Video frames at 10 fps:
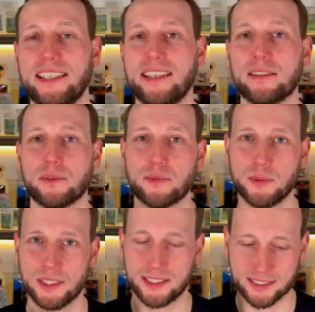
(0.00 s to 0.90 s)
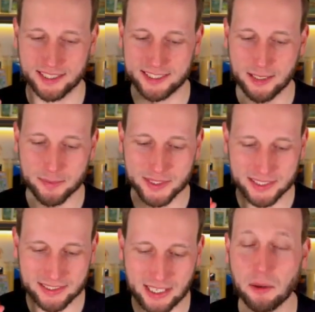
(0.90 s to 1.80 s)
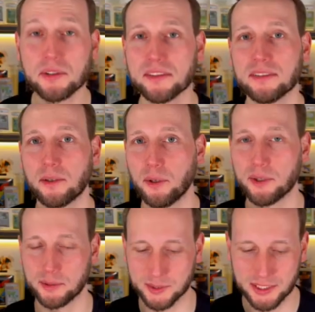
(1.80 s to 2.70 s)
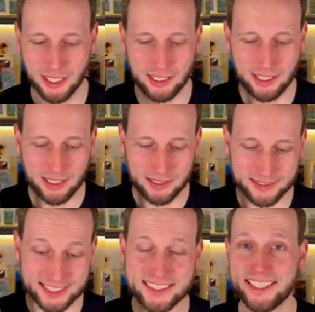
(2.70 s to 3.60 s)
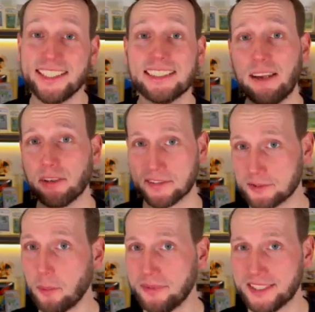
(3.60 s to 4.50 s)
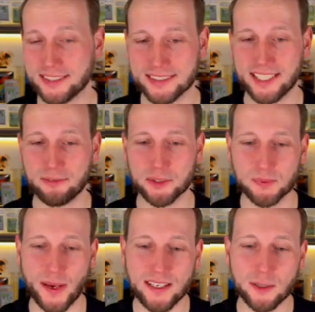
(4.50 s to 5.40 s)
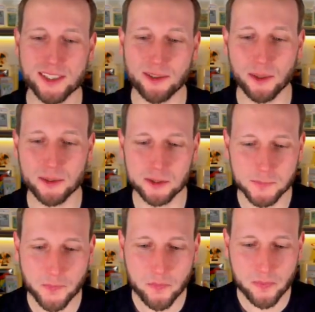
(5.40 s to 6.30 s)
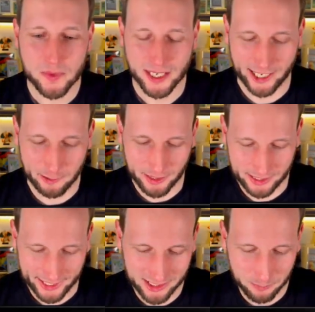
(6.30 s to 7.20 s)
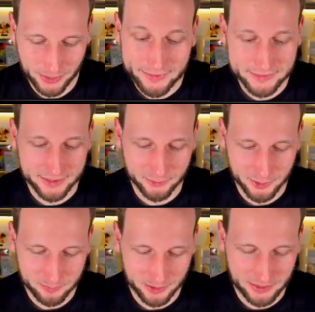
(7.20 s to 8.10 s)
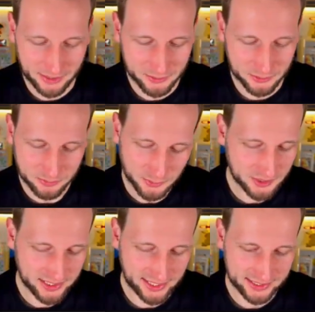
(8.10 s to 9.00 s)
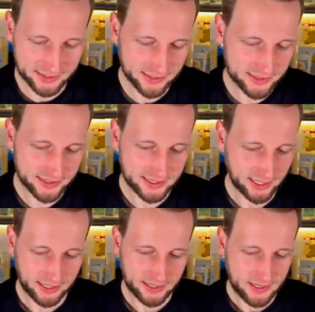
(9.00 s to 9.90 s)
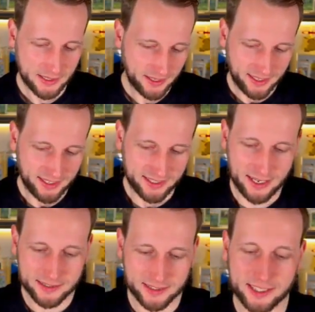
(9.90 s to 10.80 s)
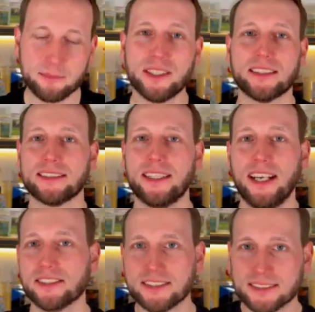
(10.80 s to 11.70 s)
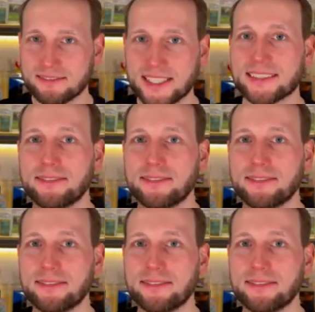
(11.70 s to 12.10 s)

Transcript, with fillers: geht für knapp 1000 Euro. Eine 10, einfach das Doppelte, das geht für 2000 Euro. Aber eine PSA 9 Pikachus Mundkarte ja, in Mint. Also, was